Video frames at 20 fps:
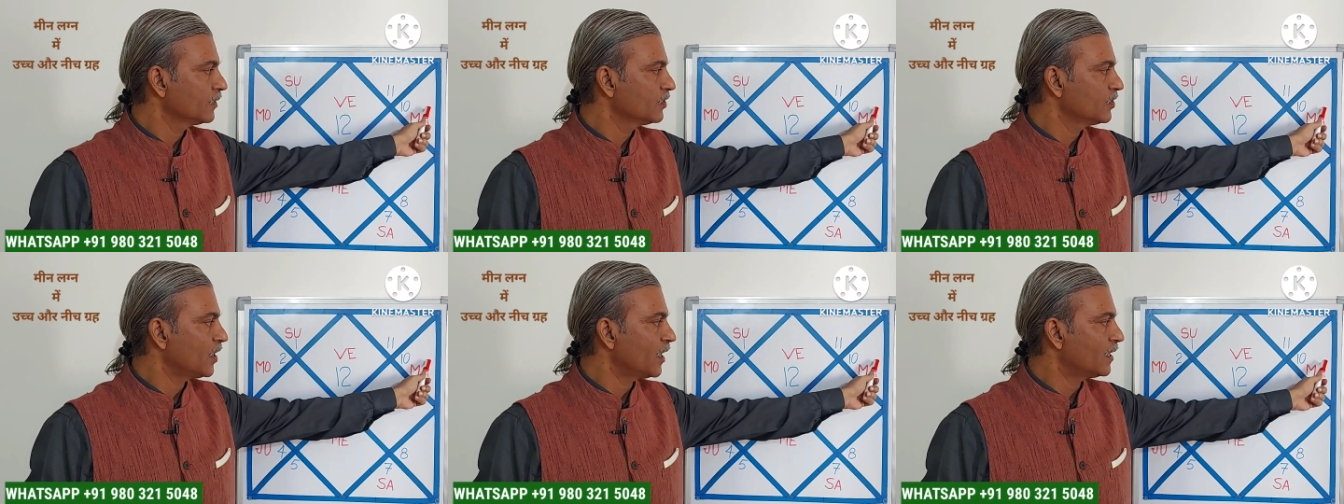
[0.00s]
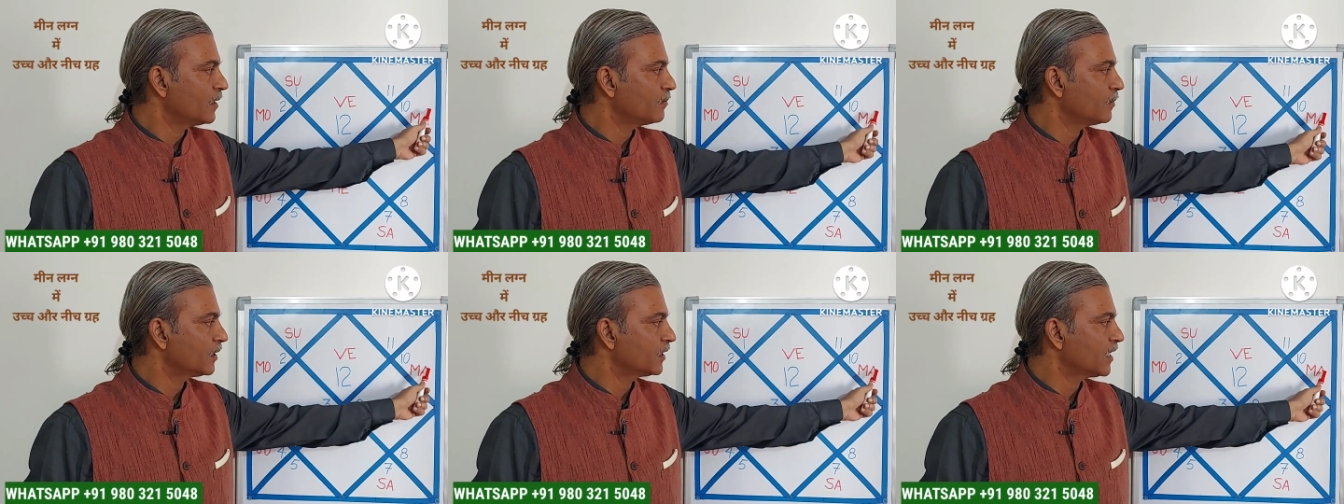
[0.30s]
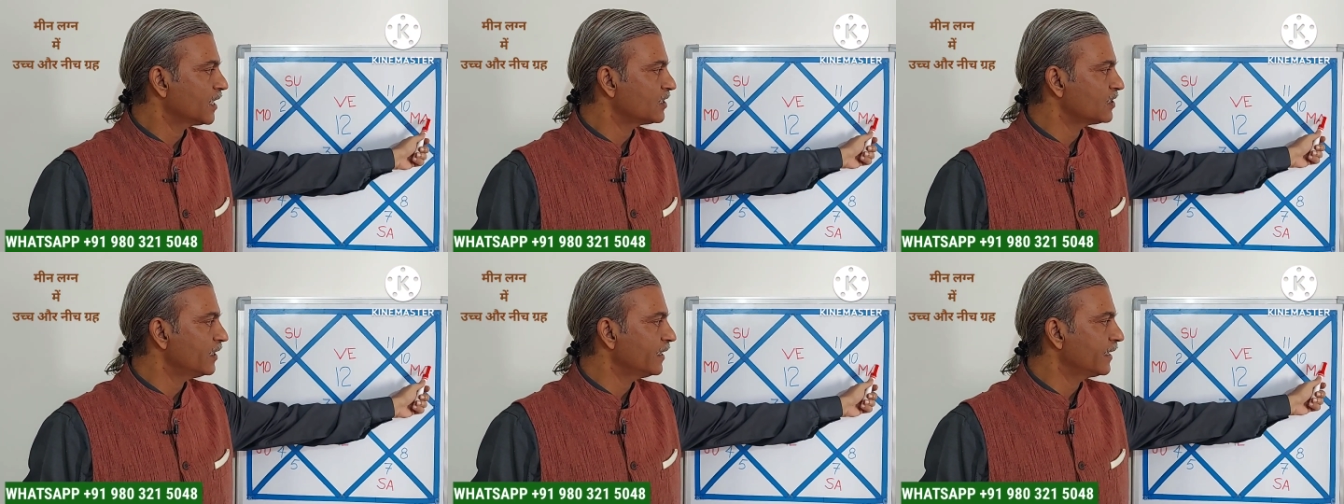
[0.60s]
जहाँ नंबर
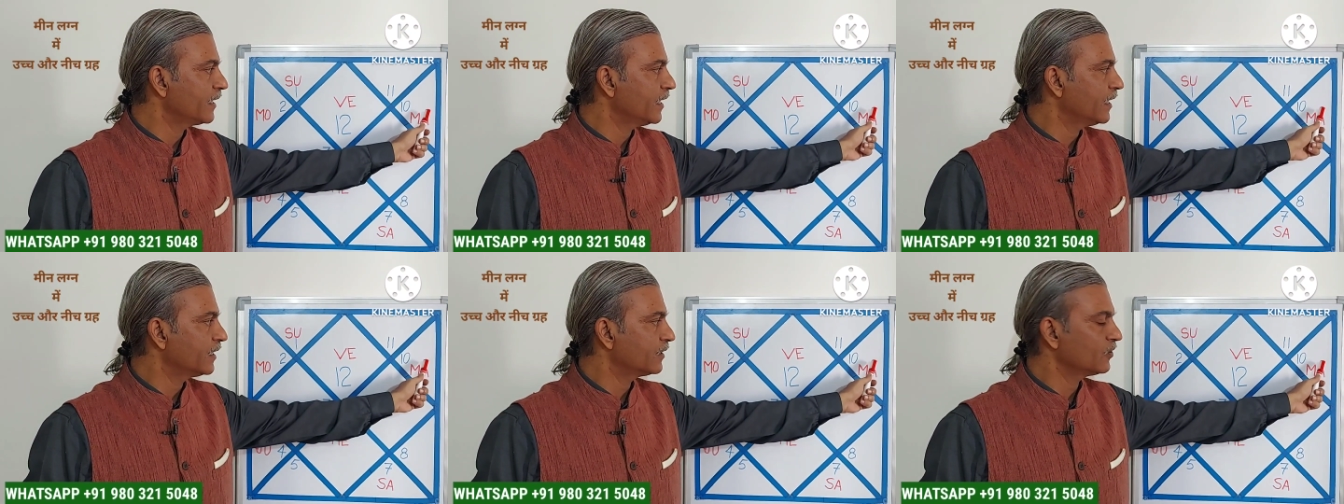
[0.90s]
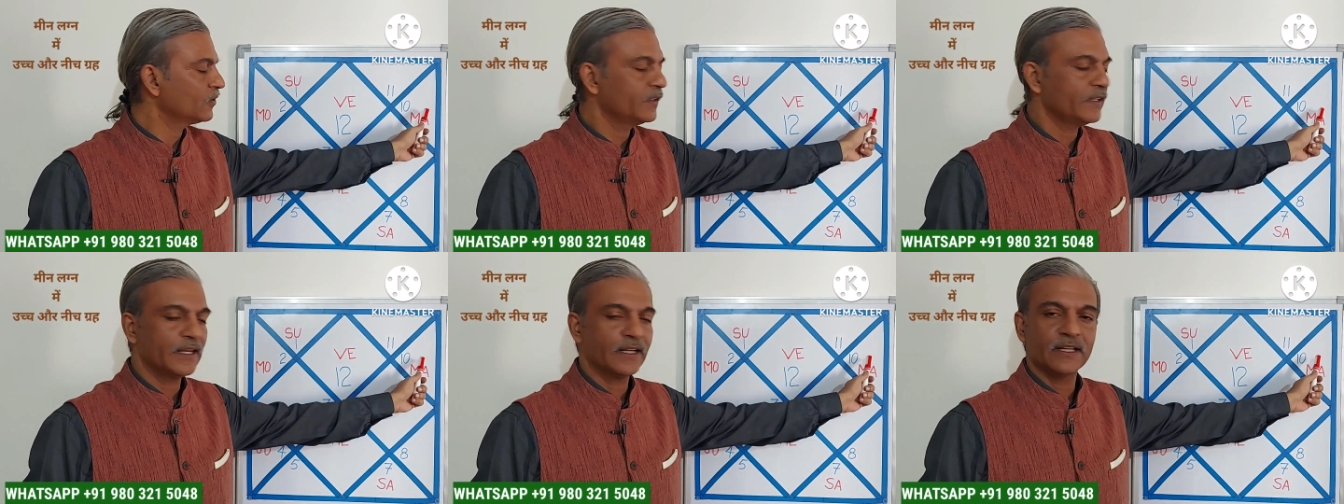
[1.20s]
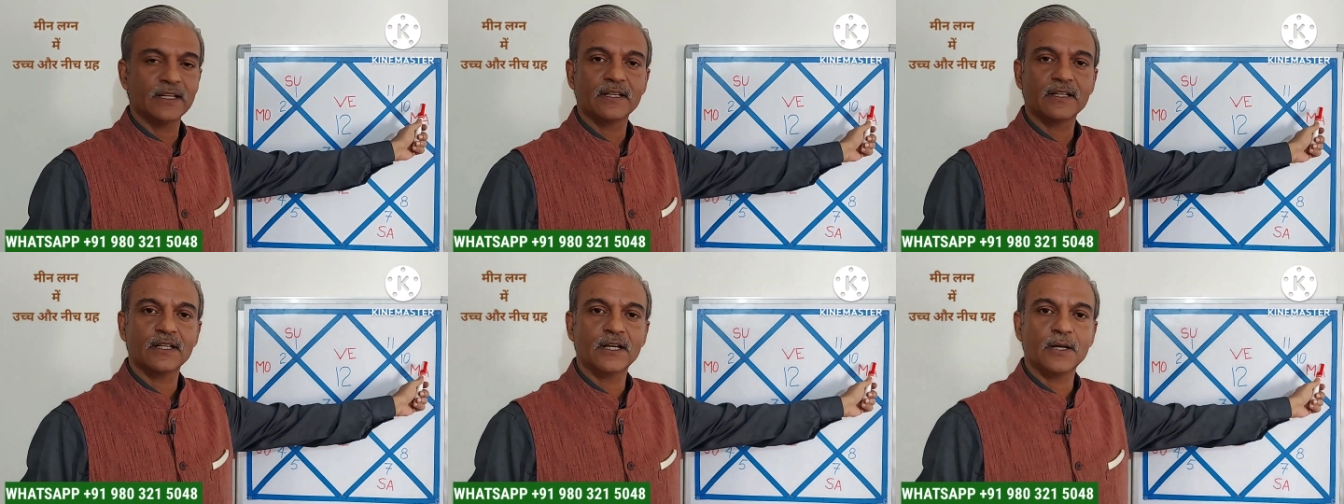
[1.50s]
दस लिखा है तो ये
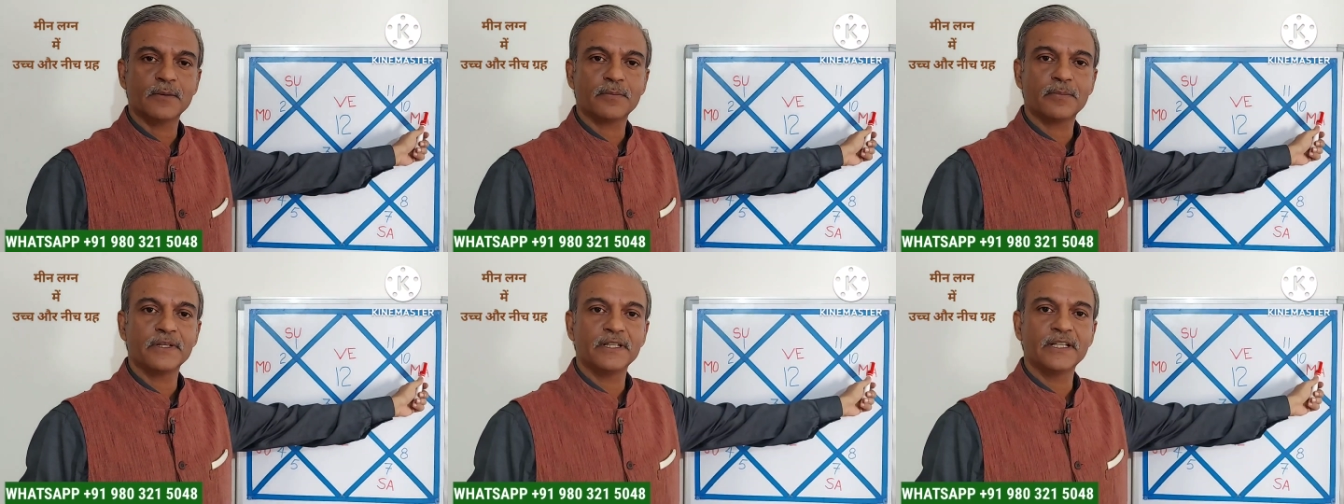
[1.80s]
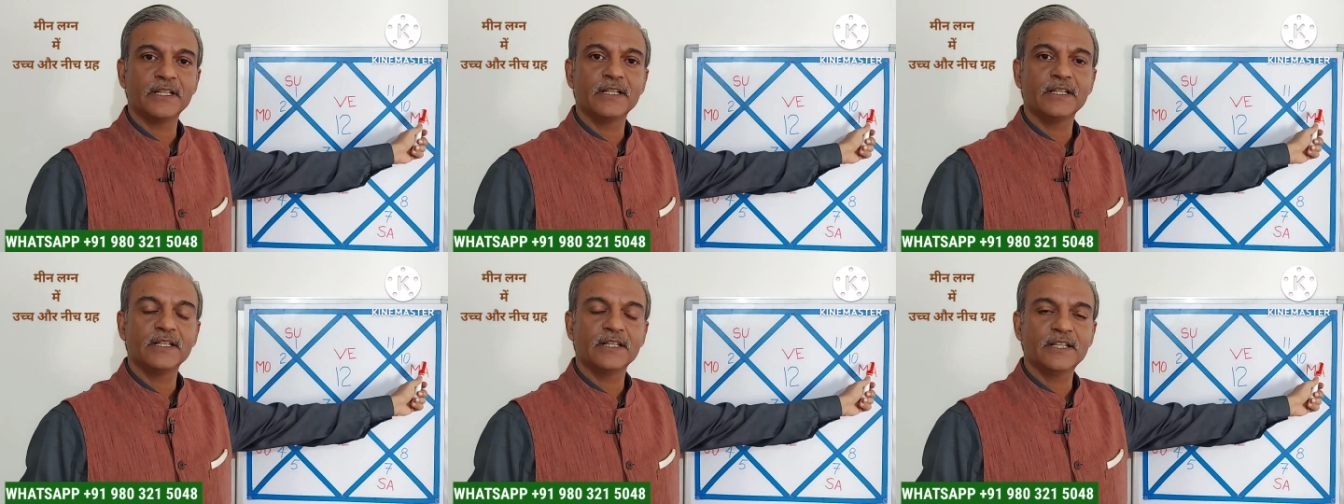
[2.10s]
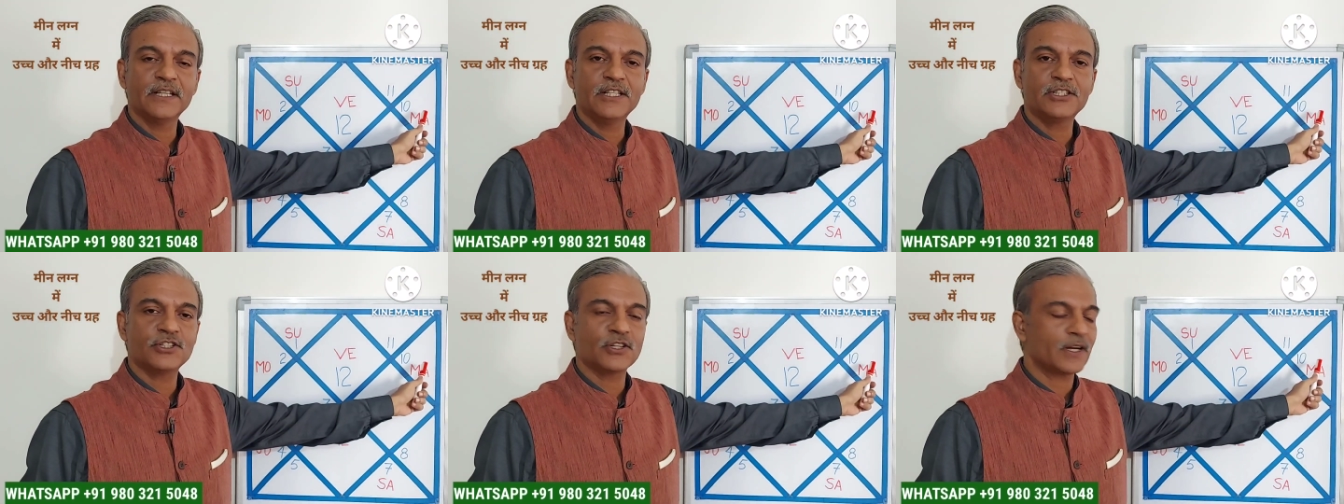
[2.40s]
अपनी
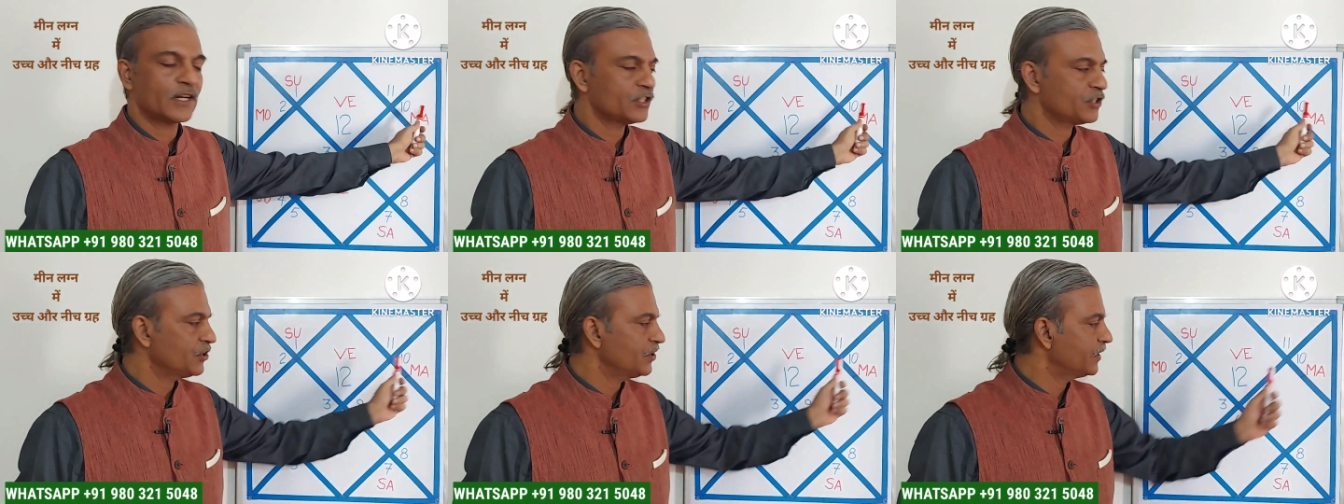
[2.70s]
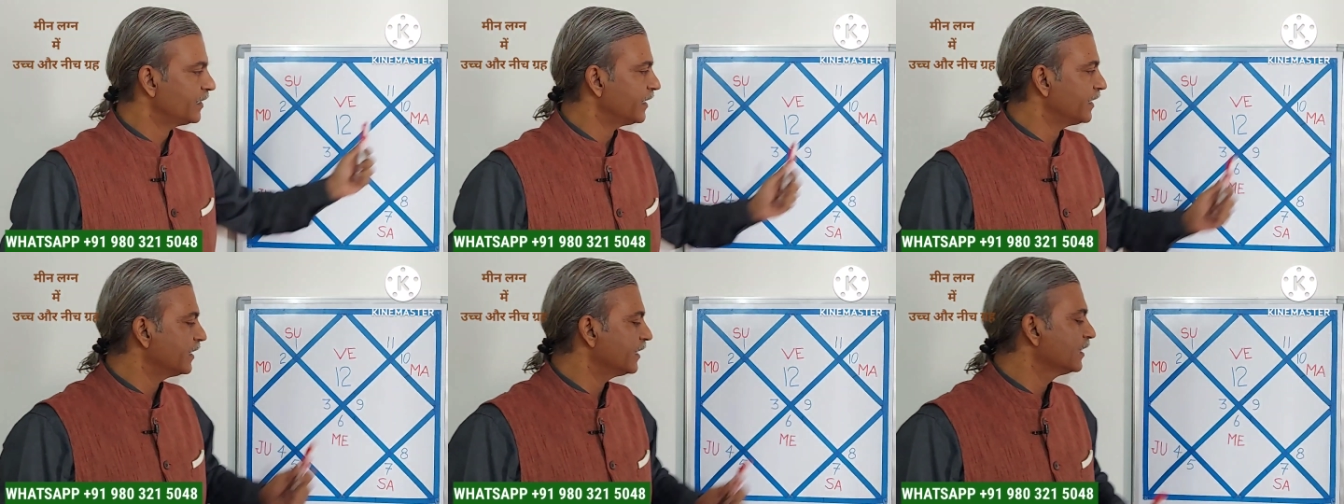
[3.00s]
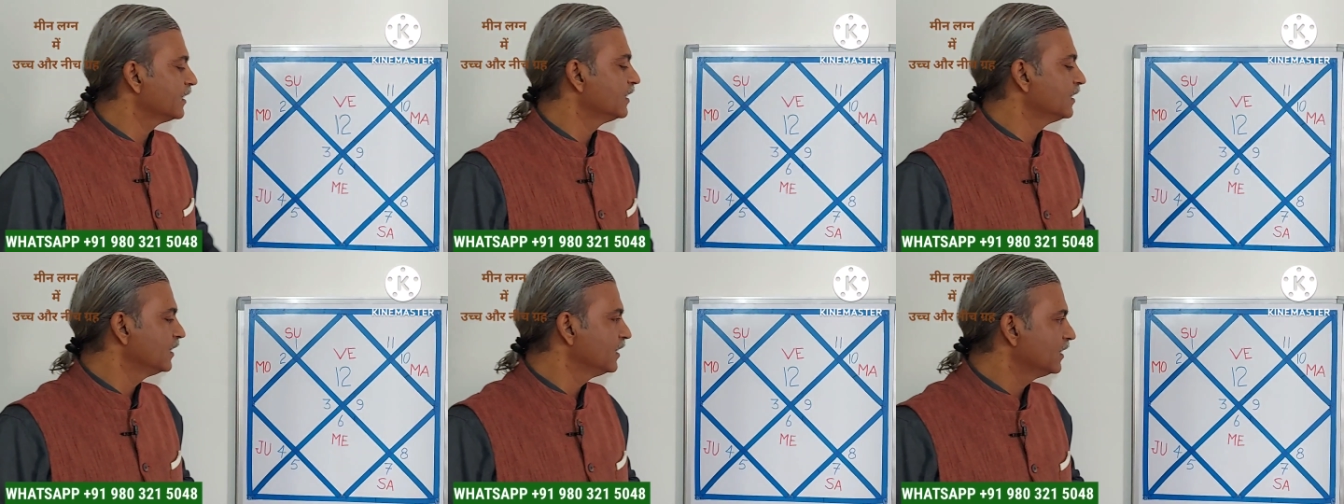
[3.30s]
नीच राशि के
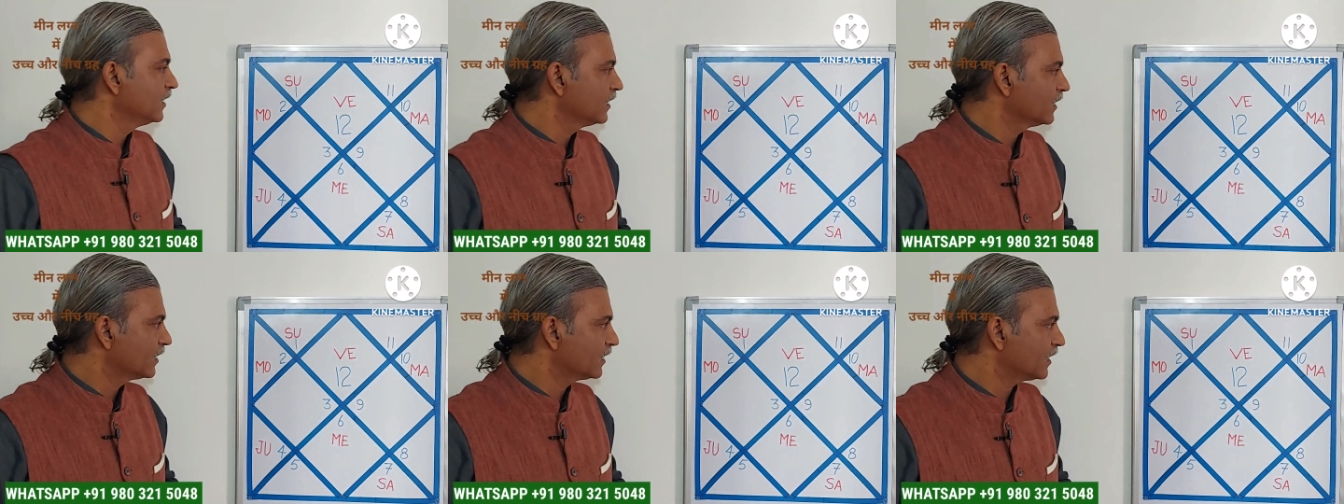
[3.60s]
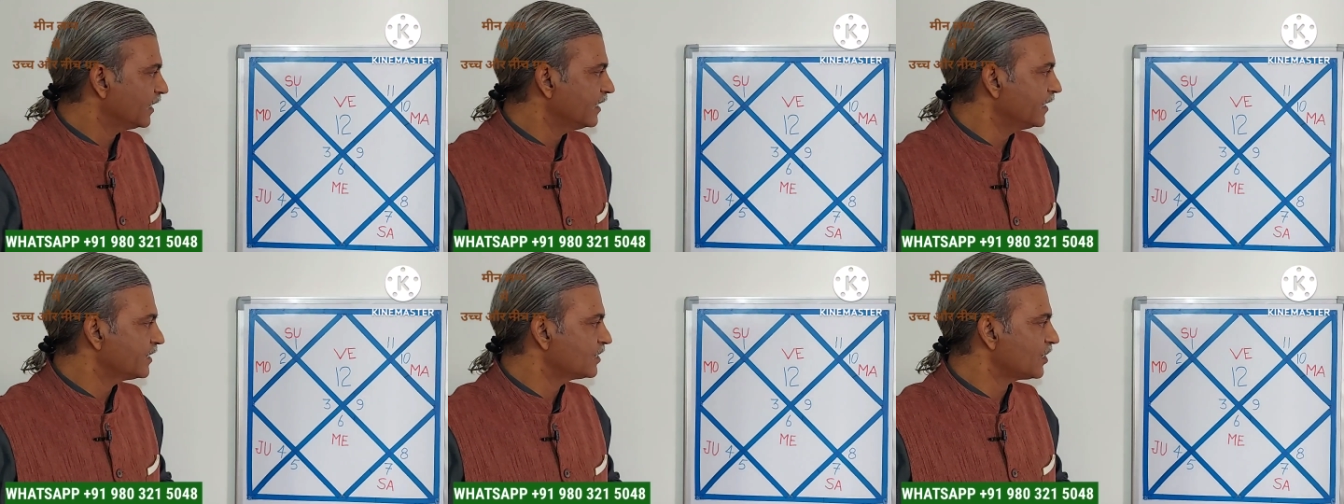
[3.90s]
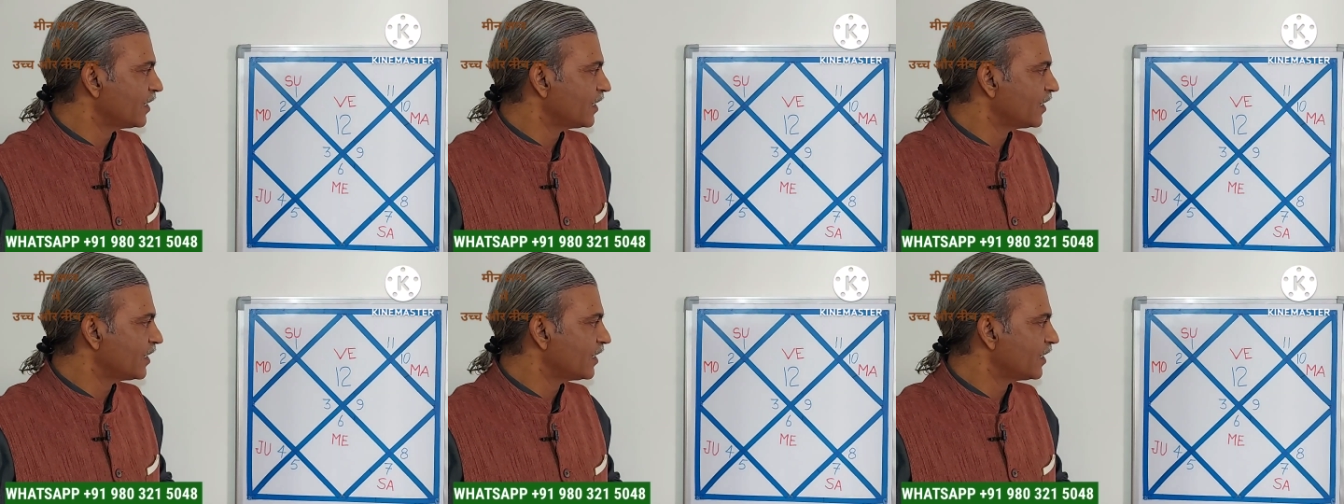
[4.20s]
कहे